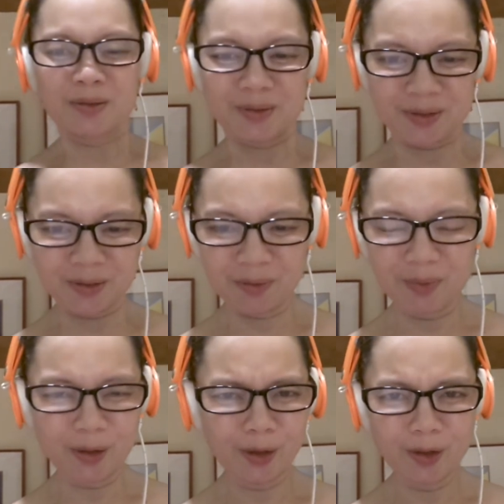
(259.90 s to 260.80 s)
so, ang
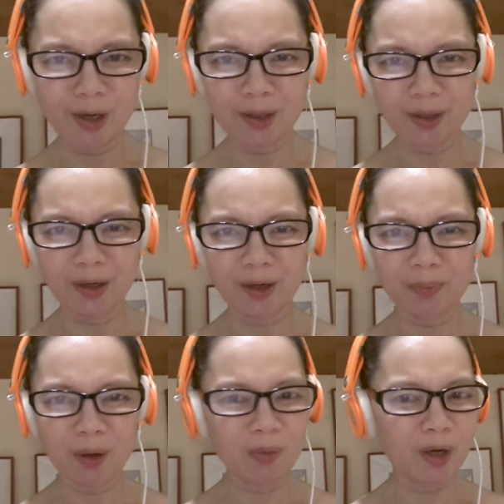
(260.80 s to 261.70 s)

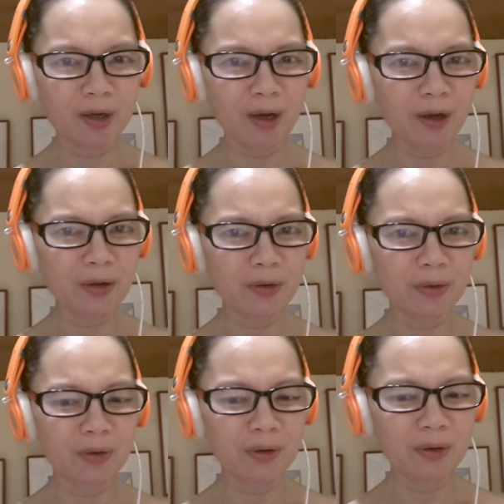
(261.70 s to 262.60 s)
mangyayari, pag wala na
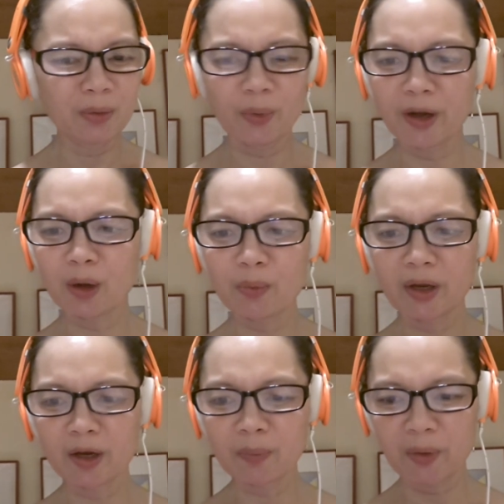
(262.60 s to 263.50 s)
kayo, when I
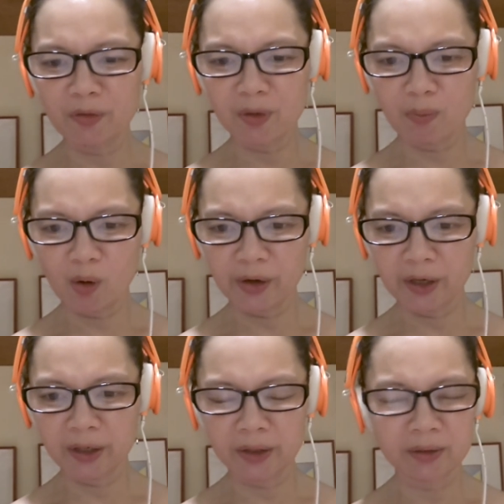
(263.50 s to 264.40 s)
wake up in the
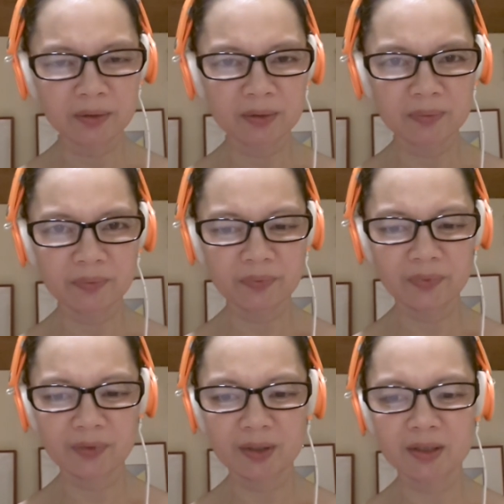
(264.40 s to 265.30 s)
morning,
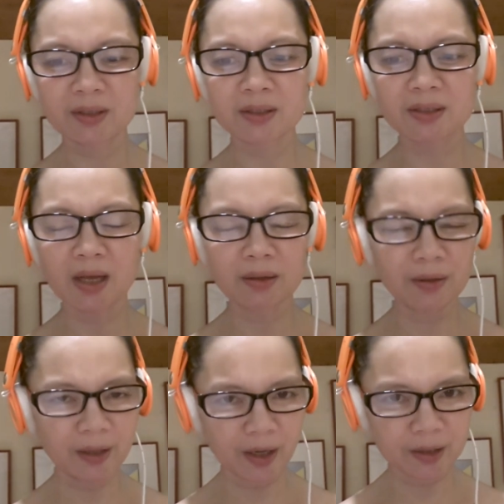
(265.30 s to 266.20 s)

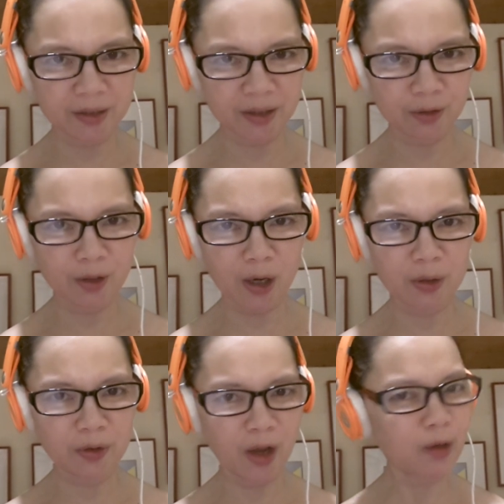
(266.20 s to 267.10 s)
Suddenly I sit
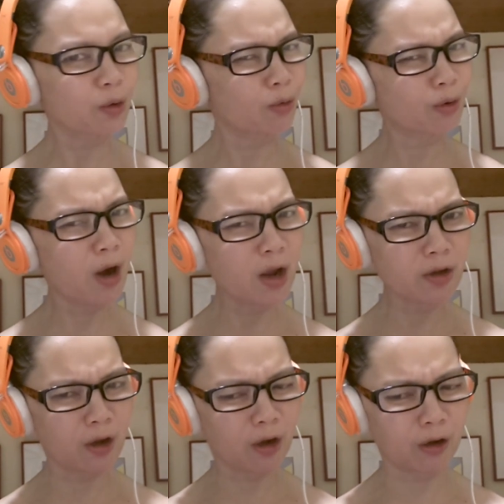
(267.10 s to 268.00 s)
down and
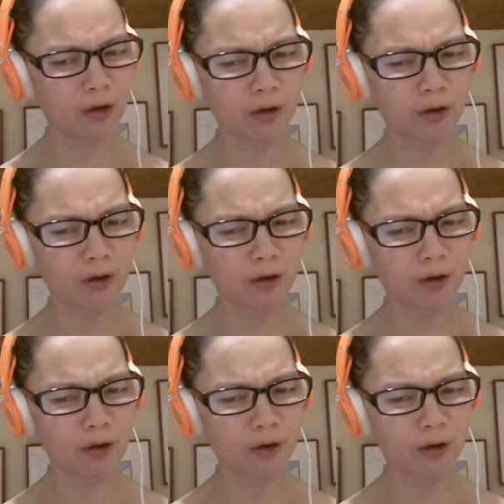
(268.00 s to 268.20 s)
crying.